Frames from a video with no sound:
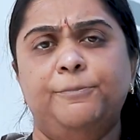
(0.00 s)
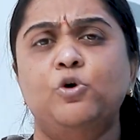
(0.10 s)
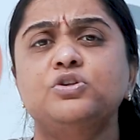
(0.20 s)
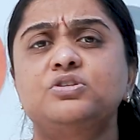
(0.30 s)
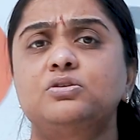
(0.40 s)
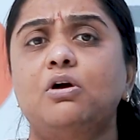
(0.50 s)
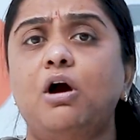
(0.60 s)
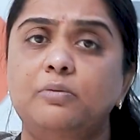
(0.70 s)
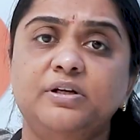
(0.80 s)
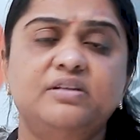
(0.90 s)
మోస్ట్
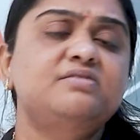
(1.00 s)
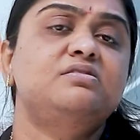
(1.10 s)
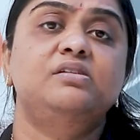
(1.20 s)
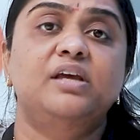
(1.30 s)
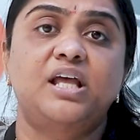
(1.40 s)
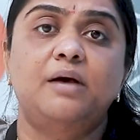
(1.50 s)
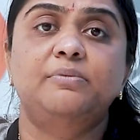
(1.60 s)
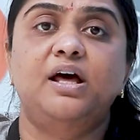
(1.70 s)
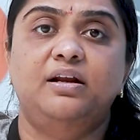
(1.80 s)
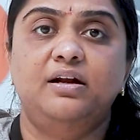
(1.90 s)
కామన్ రీజన్ ఈ
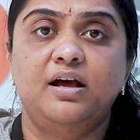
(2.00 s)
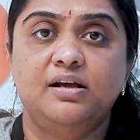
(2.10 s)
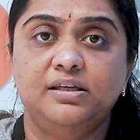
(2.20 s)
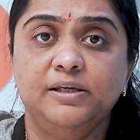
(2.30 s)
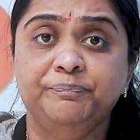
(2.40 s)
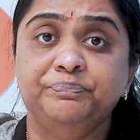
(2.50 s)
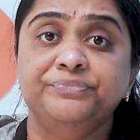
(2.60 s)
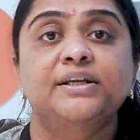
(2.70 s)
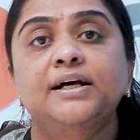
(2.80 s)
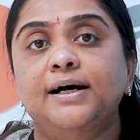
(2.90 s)
ఎనామెల్ అరగడానికి
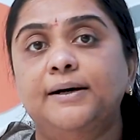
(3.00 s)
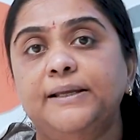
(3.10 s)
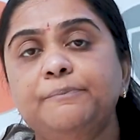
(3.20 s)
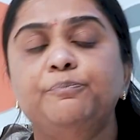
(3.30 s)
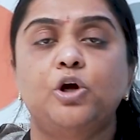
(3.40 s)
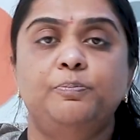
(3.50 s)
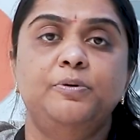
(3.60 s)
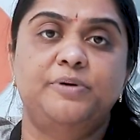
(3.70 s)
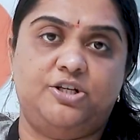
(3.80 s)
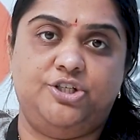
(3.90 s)

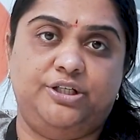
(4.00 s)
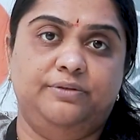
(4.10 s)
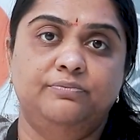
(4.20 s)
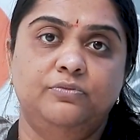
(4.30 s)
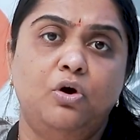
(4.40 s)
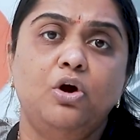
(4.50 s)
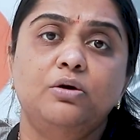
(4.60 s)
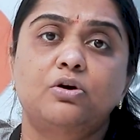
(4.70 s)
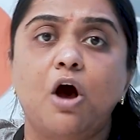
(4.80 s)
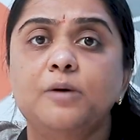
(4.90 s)
ఇంప్రాపర్ బ్రషింగ్ ఆర్
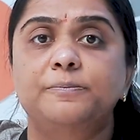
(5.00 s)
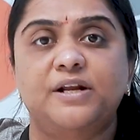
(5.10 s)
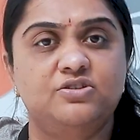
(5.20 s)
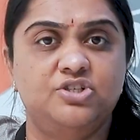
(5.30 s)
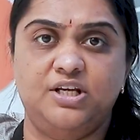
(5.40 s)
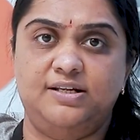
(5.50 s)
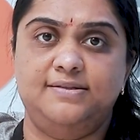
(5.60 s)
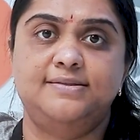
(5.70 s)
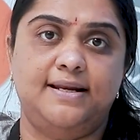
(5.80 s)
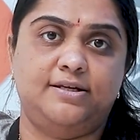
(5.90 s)
రాంగ్ బ్రష్
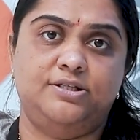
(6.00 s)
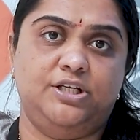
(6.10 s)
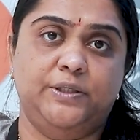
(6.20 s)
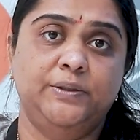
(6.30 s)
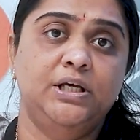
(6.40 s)
సెలెక్షన్